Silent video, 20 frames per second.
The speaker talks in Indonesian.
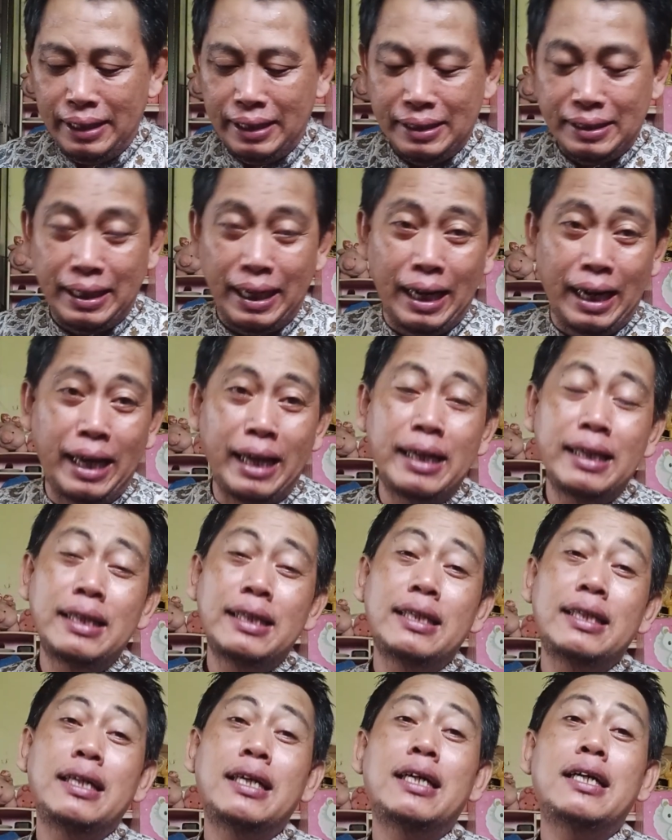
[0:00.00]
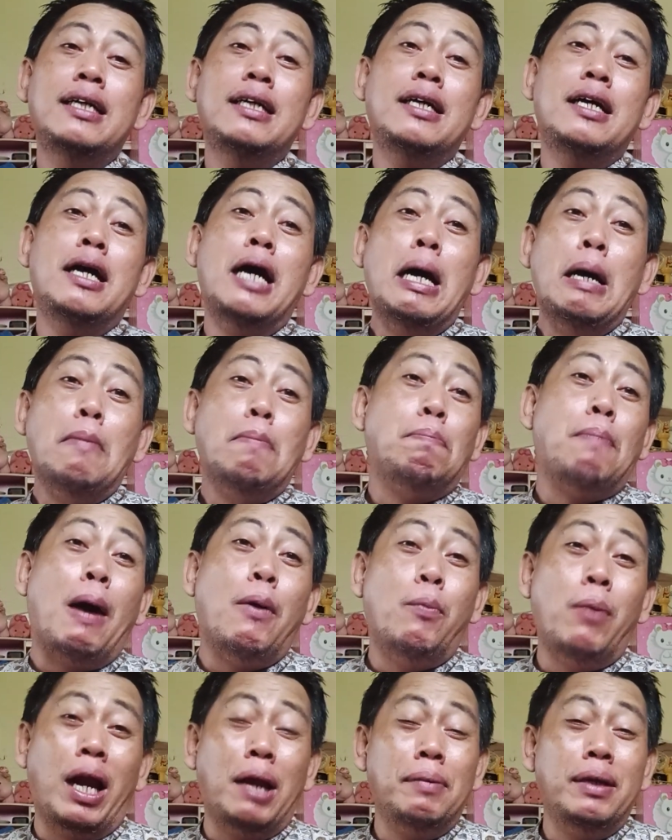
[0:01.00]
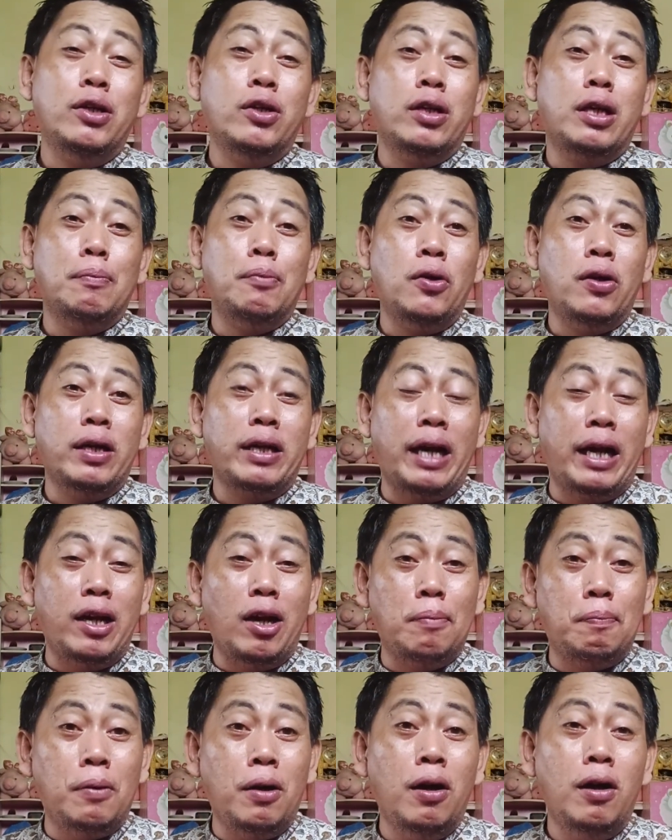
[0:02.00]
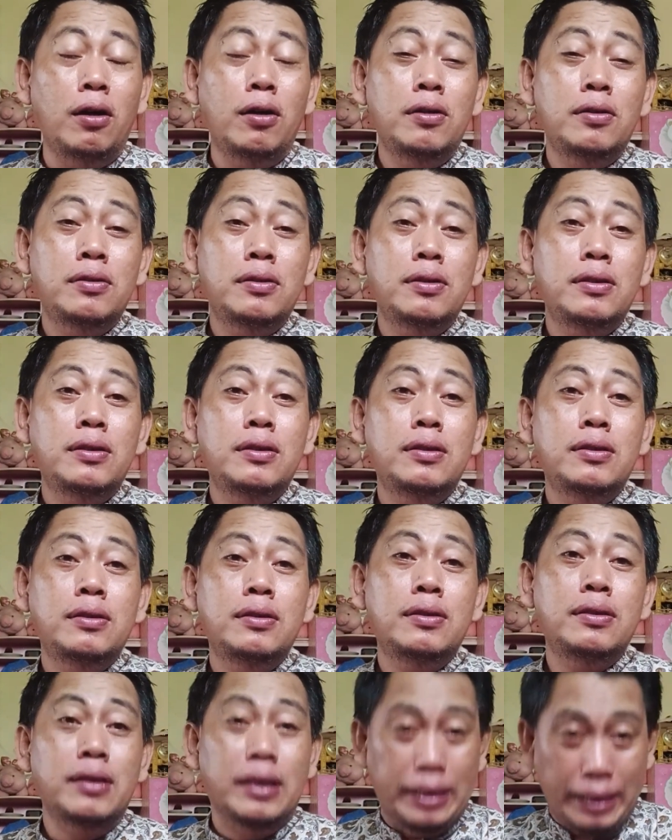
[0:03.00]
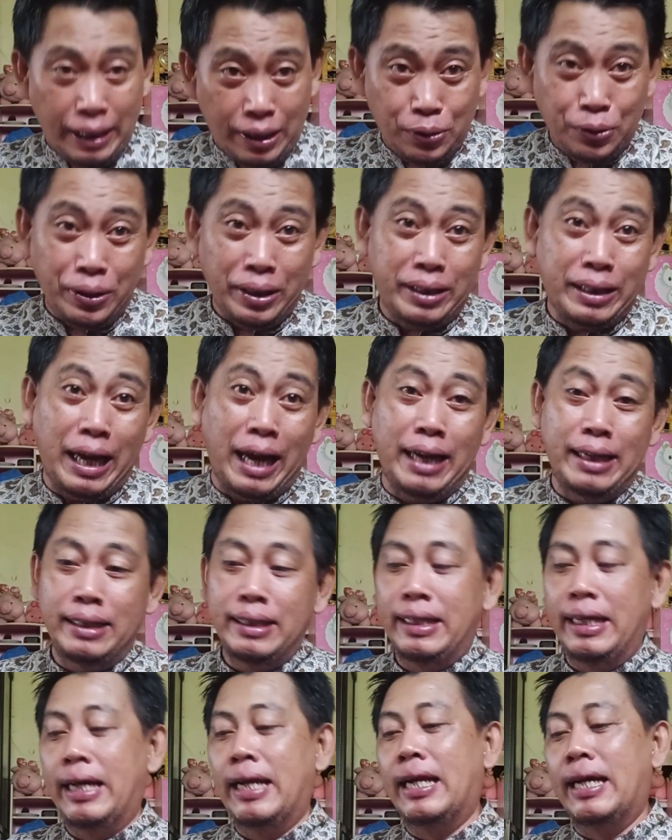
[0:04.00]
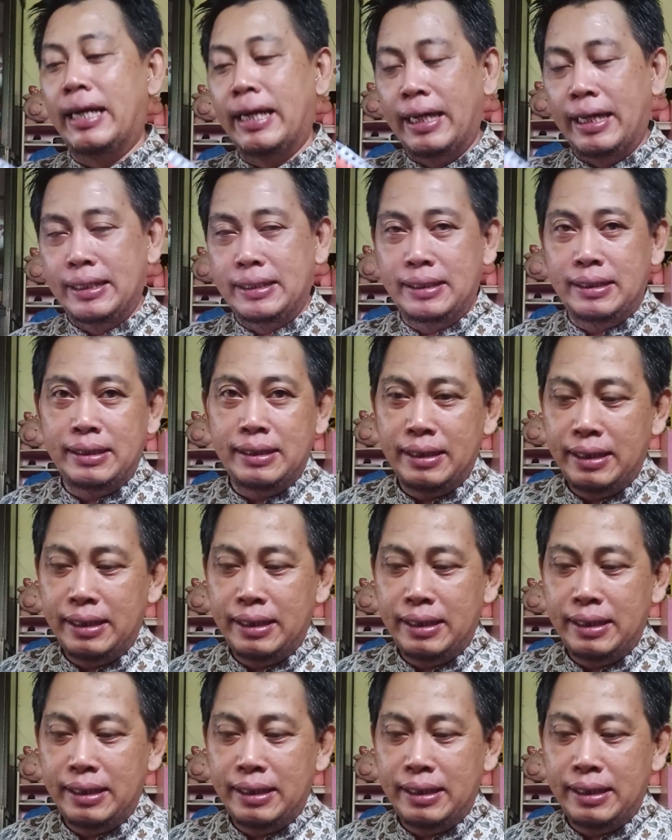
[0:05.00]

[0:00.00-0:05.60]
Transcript: Isilin. Pauman minggu pemerintahan apa? Kekuritan, gileras. leres.